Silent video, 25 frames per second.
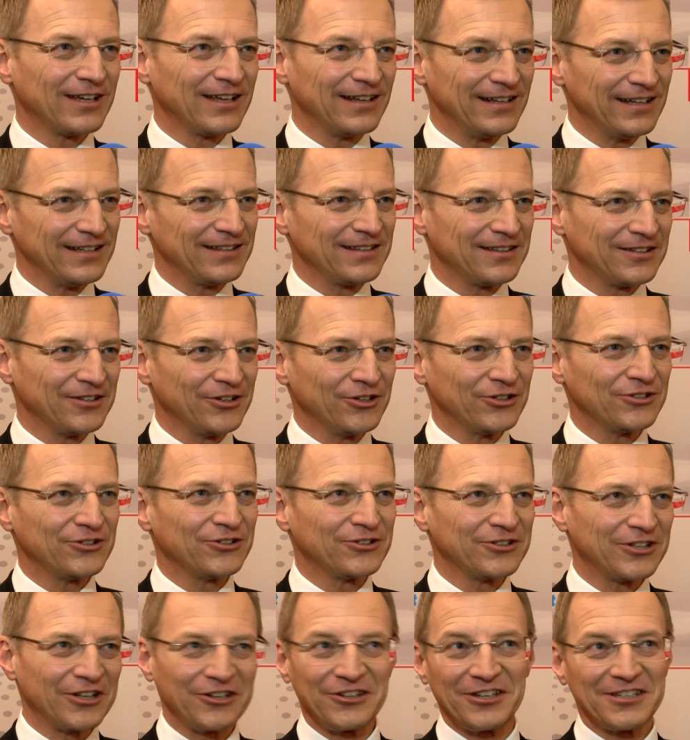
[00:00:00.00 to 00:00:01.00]
gelitten hat
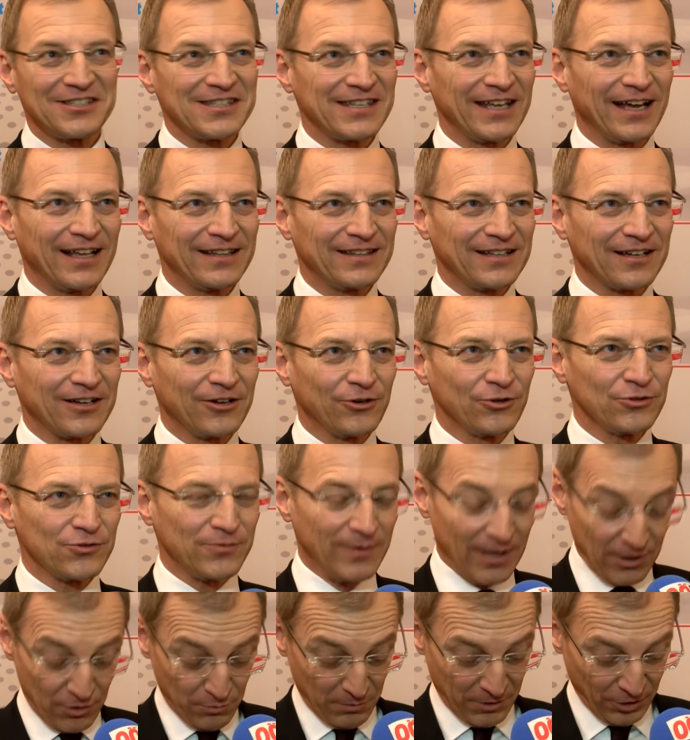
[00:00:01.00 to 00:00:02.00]
und dann das Theater groß war.